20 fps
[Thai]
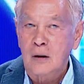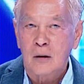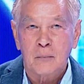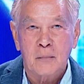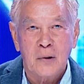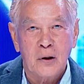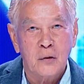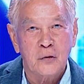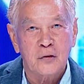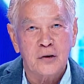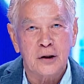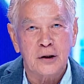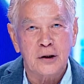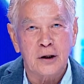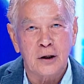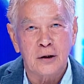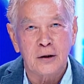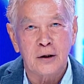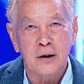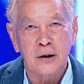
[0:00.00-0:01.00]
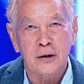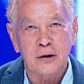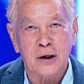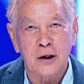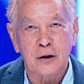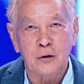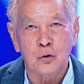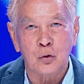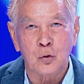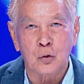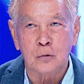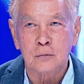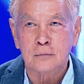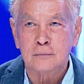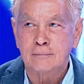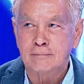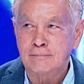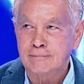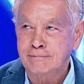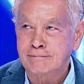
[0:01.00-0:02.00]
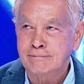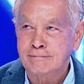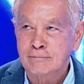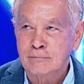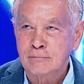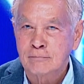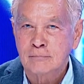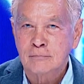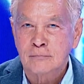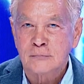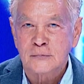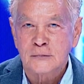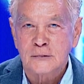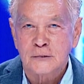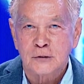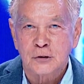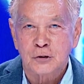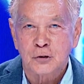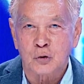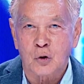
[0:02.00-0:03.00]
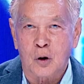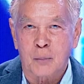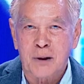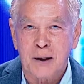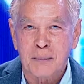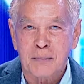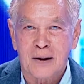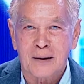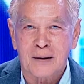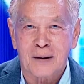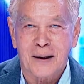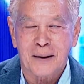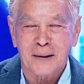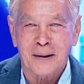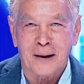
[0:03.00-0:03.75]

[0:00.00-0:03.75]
ไบโอซินกินดีกินถูก สุขภาพร่างกาย